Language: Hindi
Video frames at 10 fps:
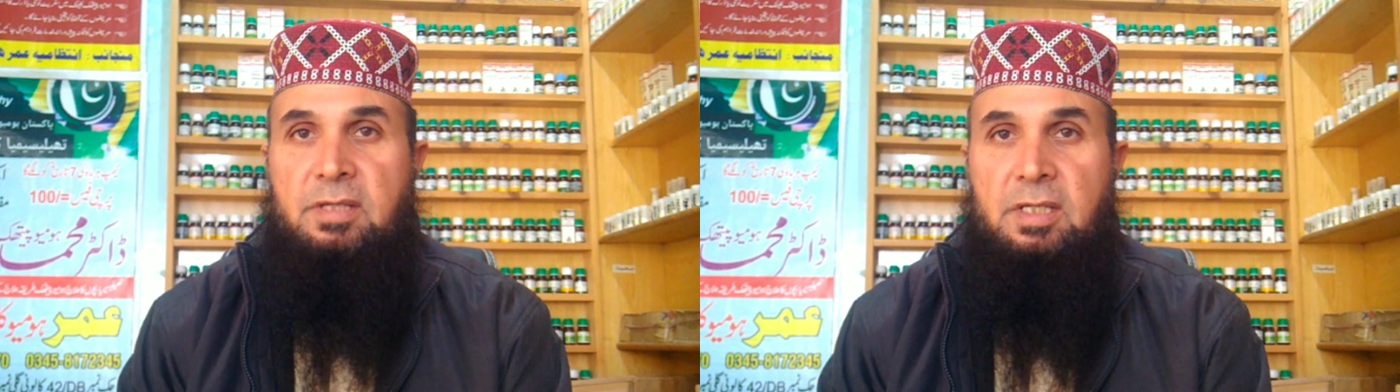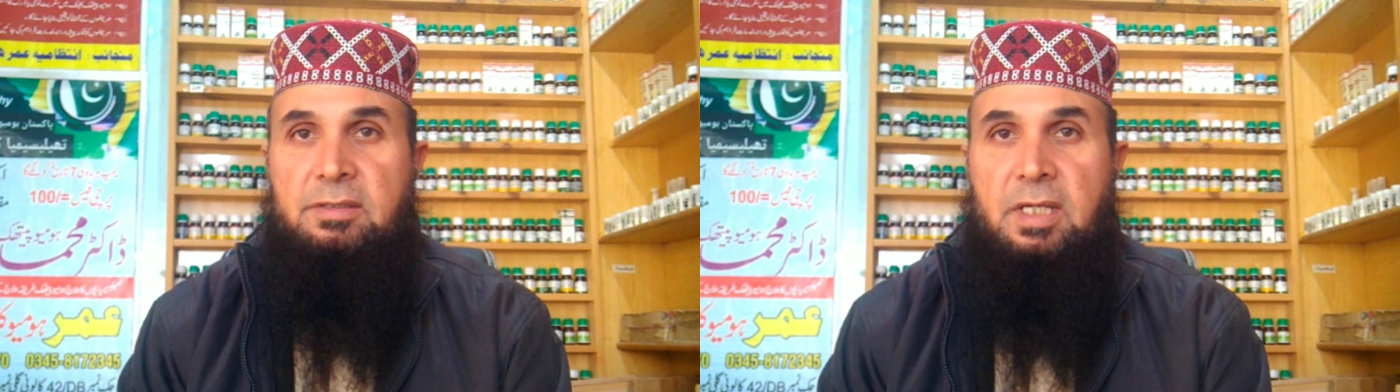
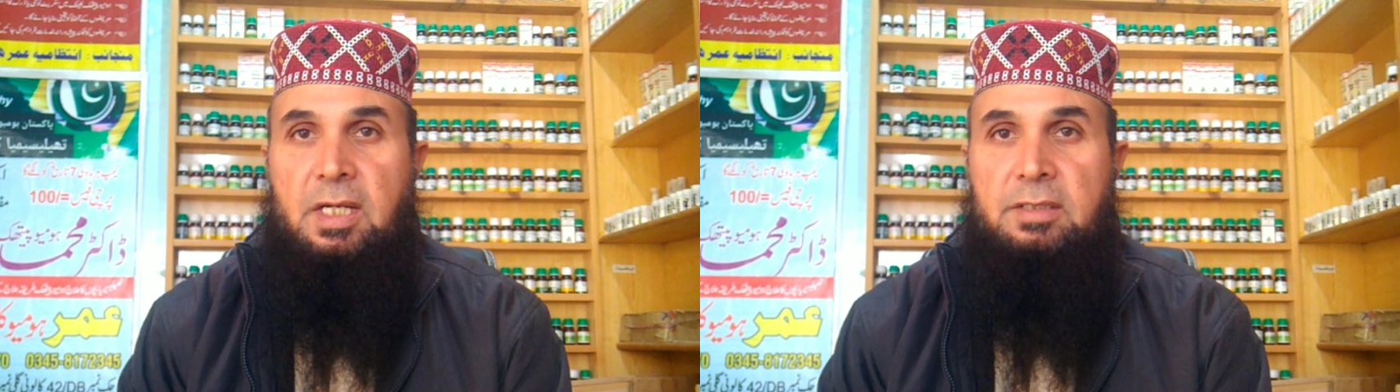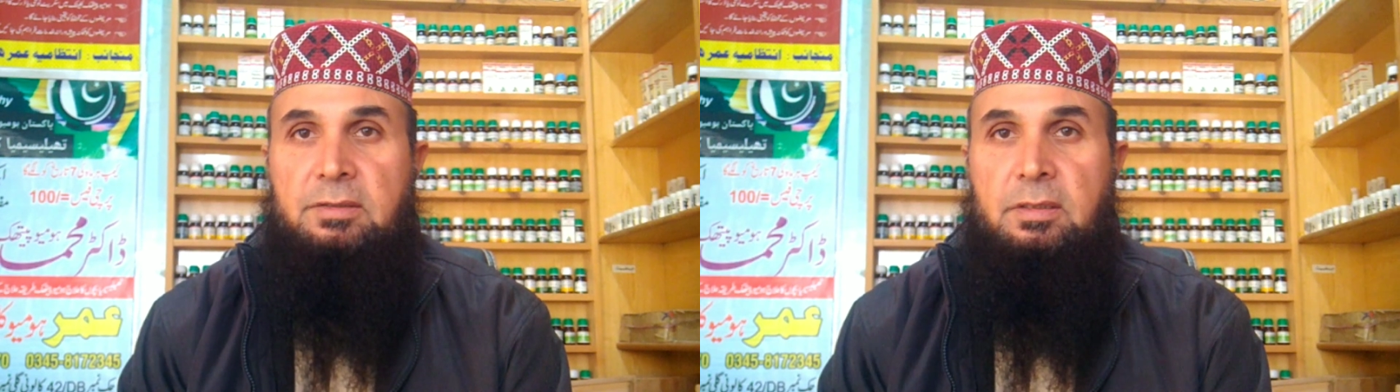सिक्स
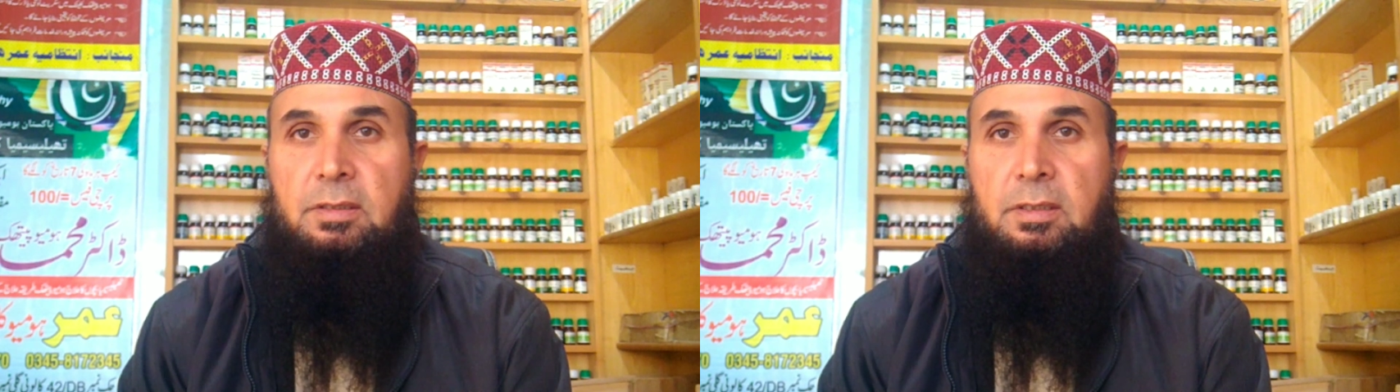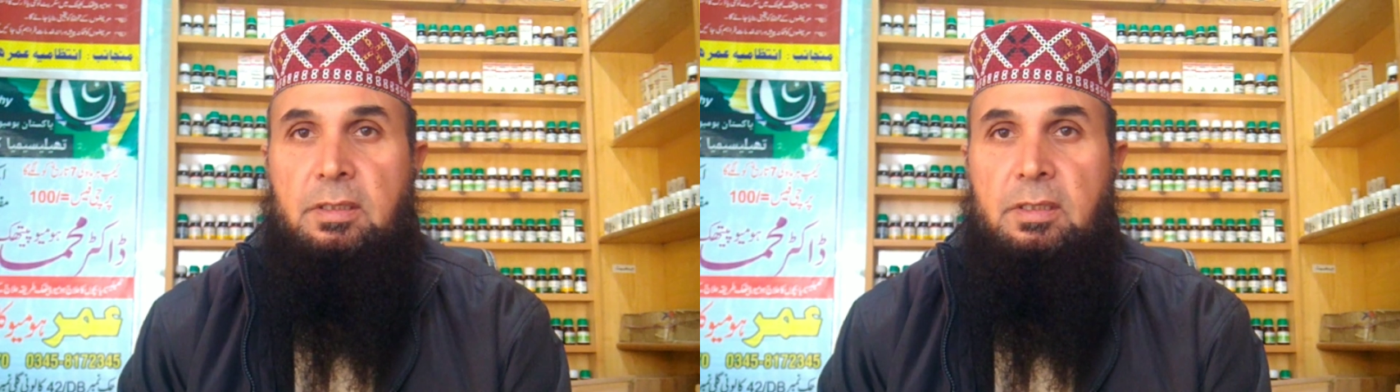एक्स
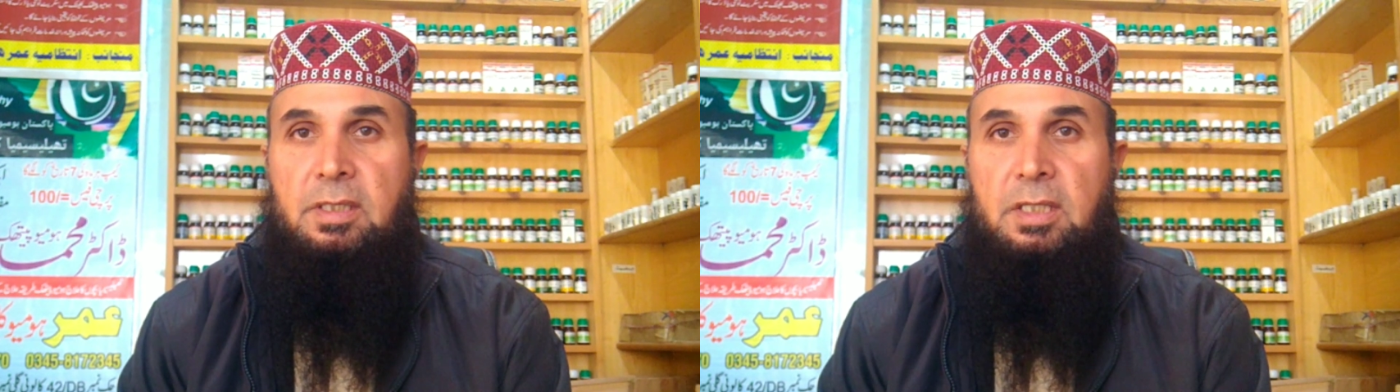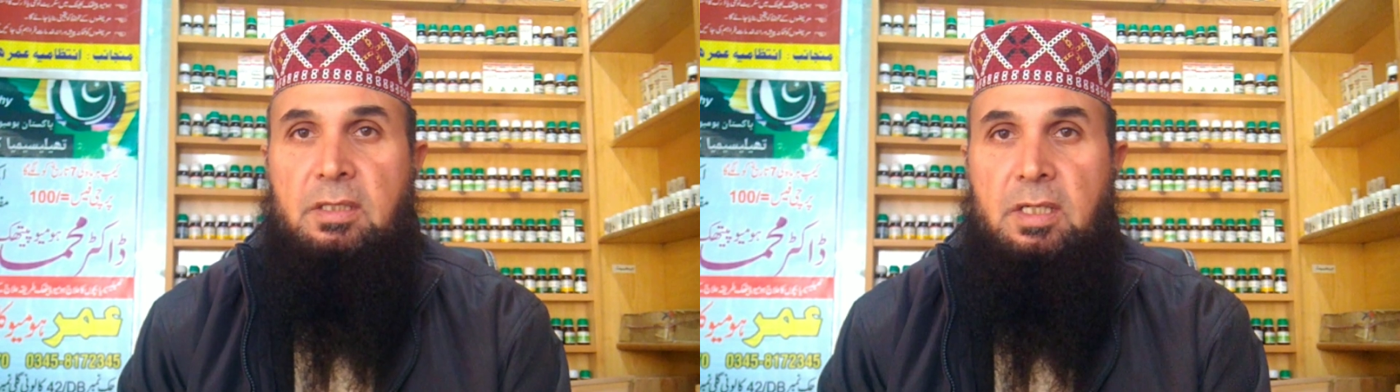
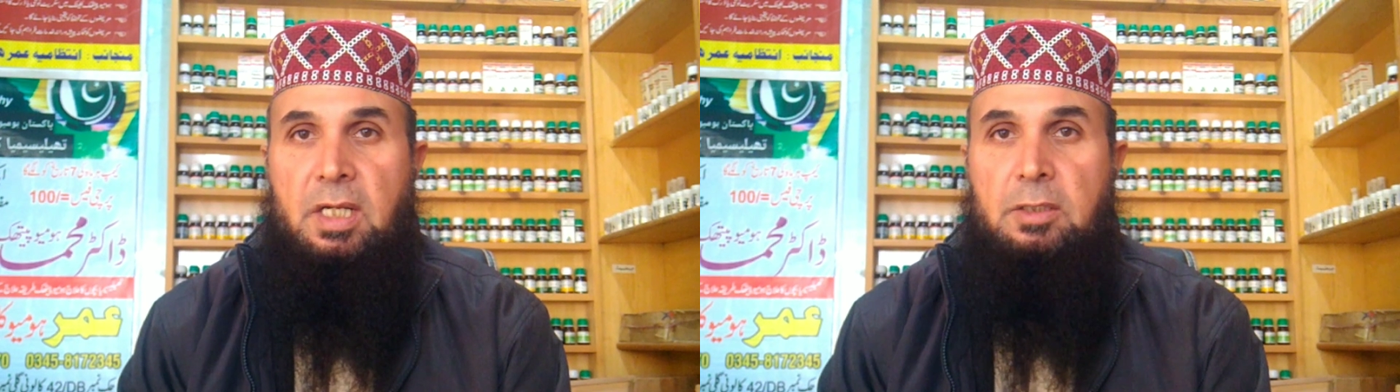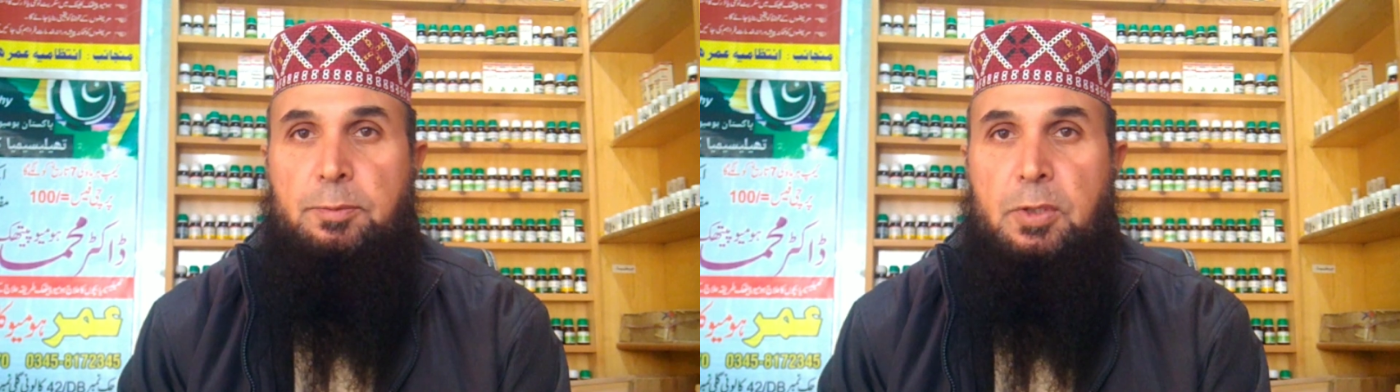या थ्री एक्ट